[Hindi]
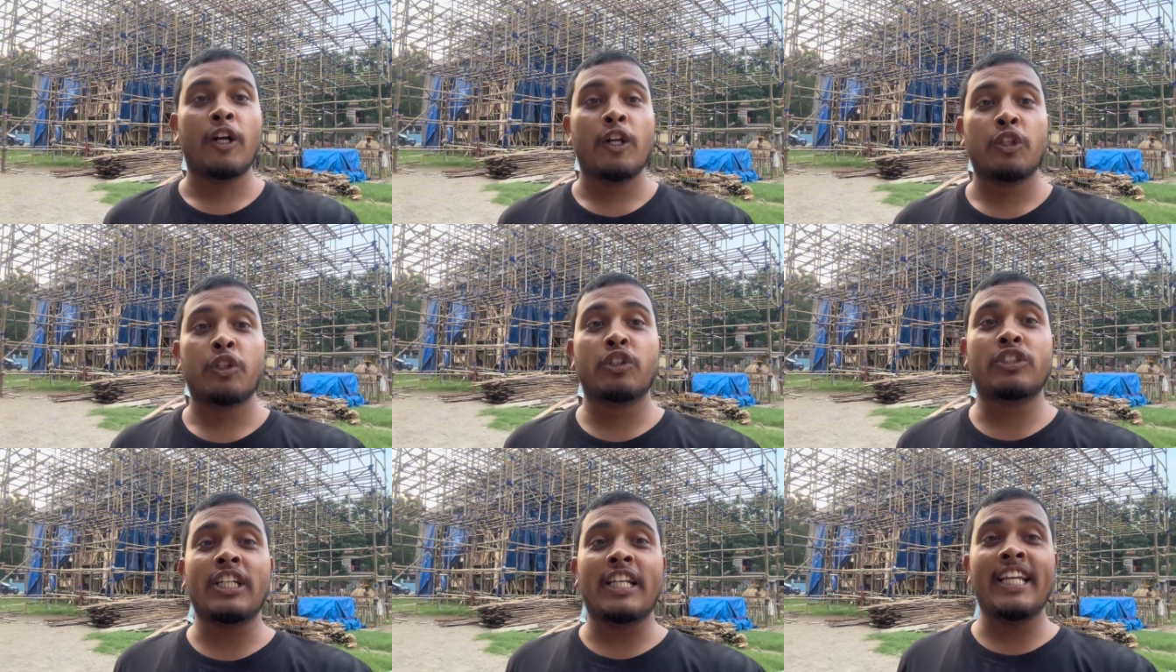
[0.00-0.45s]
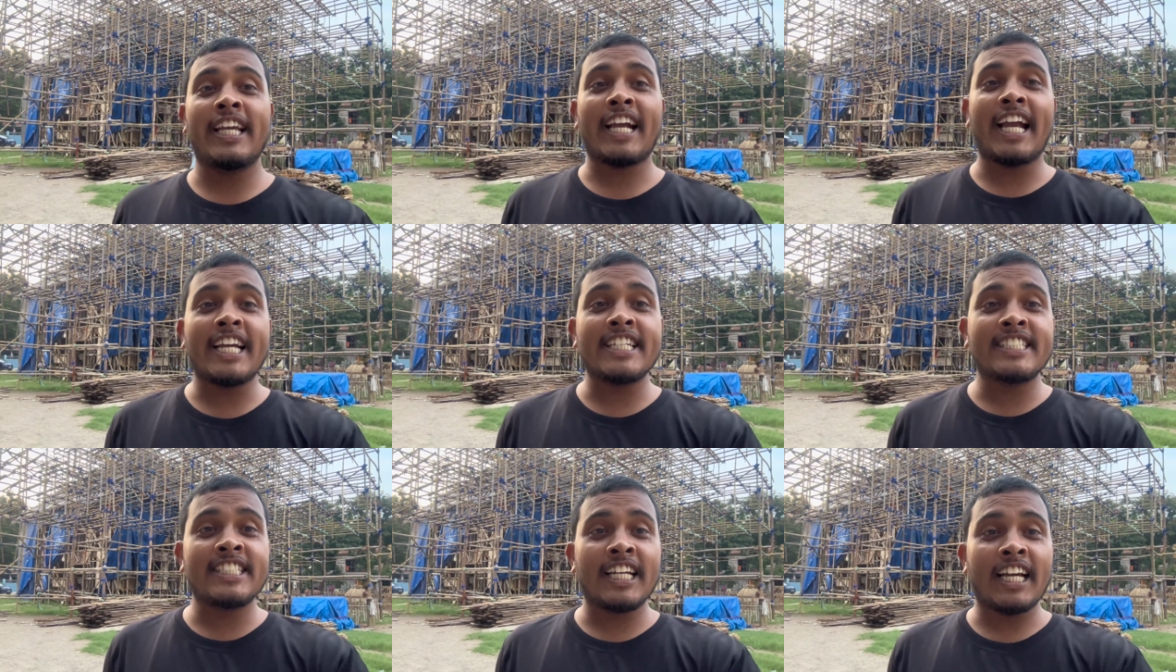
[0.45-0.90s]
तो चलिए
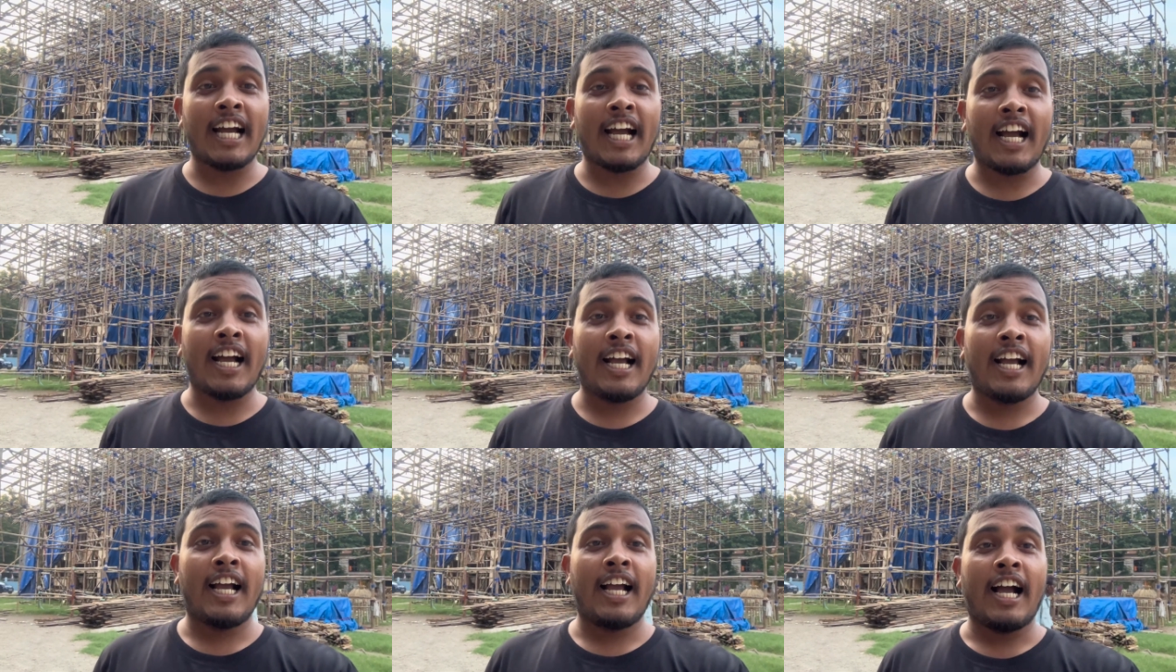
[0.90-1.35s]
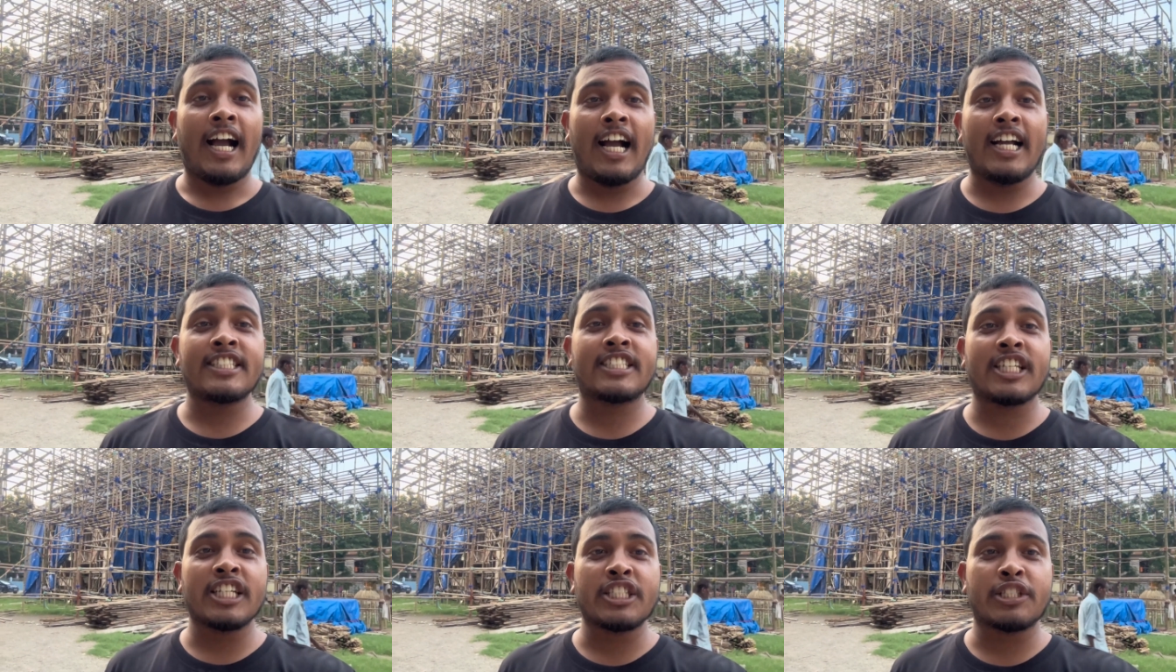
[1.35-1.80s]
गाइज
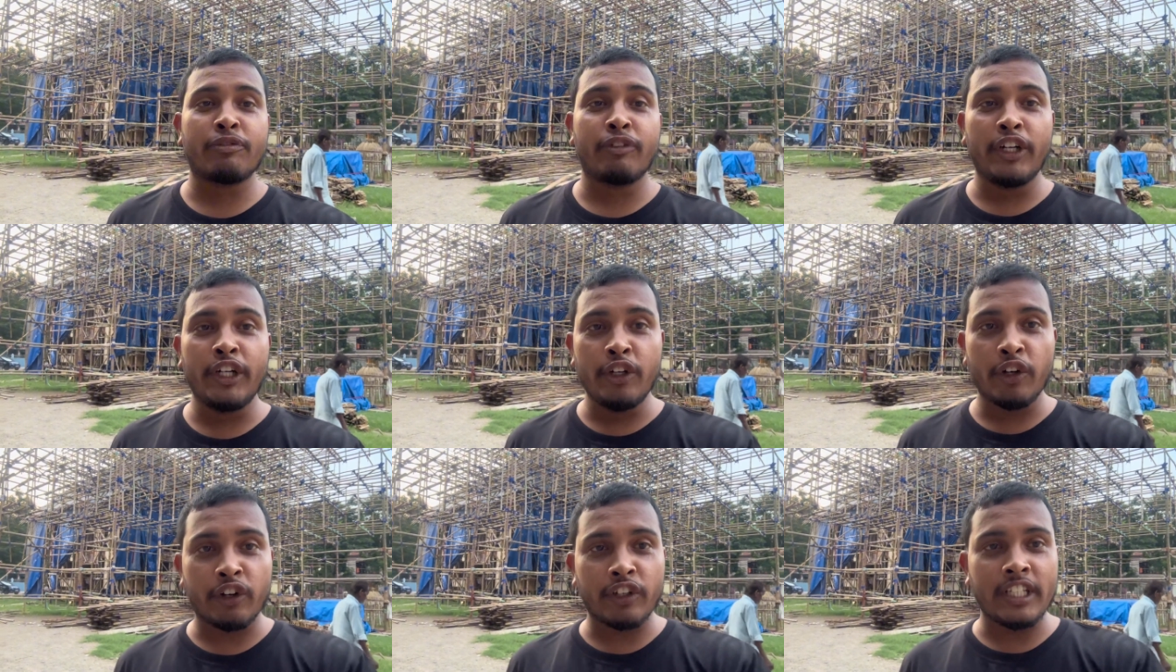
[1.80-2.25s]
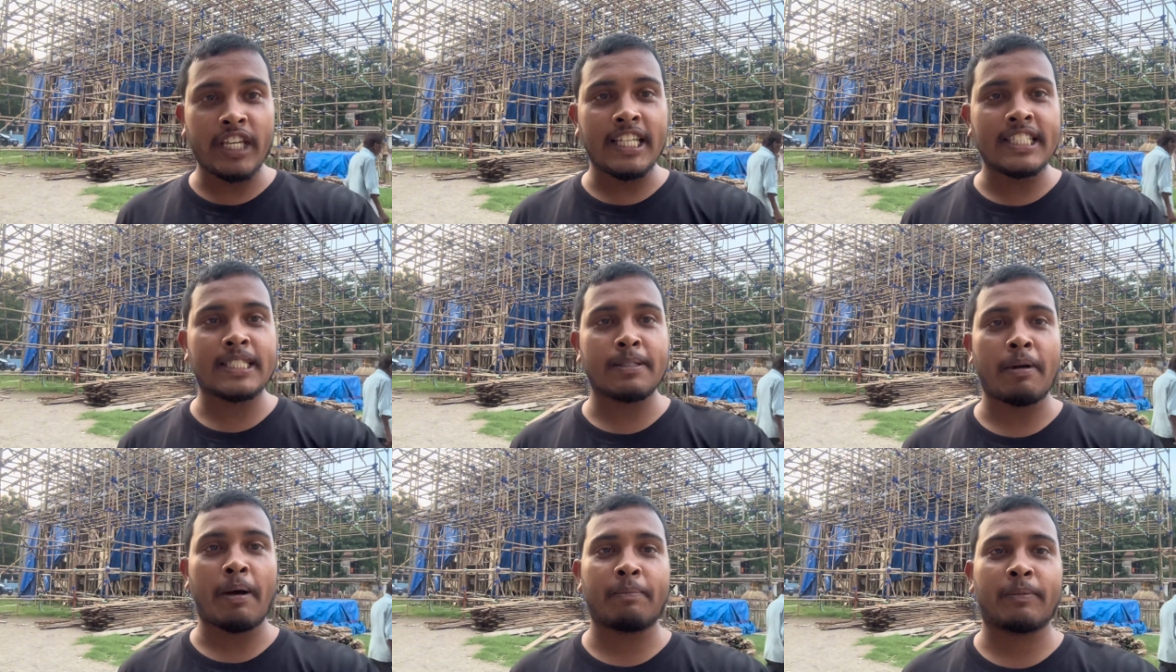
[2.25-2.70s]
आज की इस वीडियो को यहीं
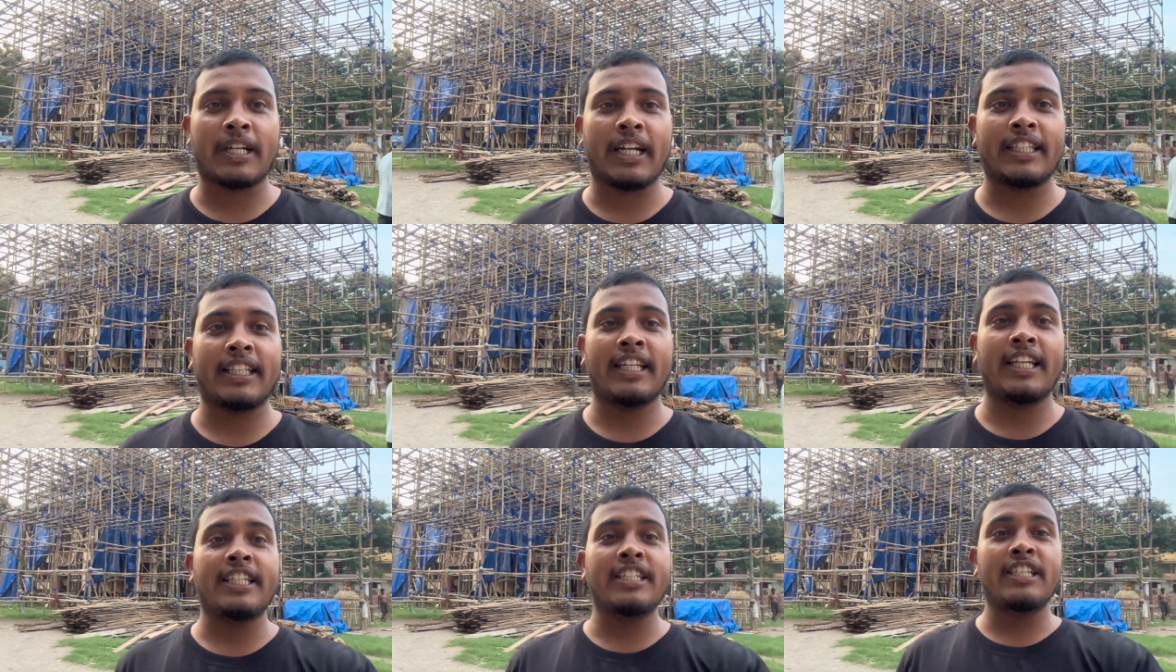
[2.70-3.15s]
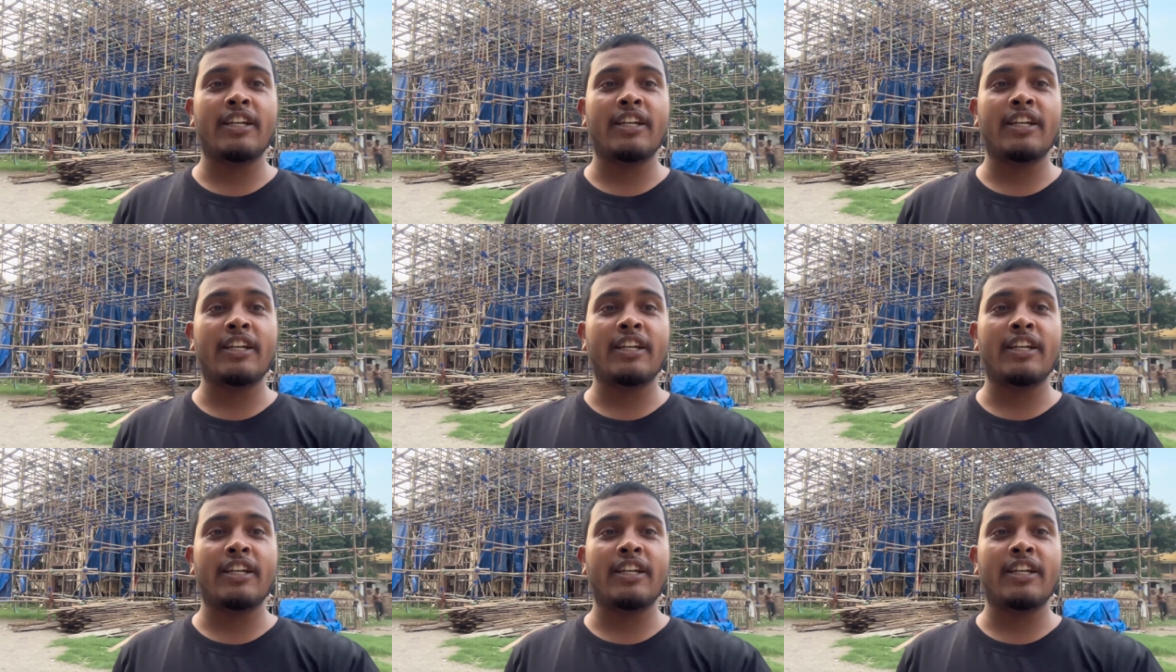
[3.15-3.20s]
समाप्त करते हैं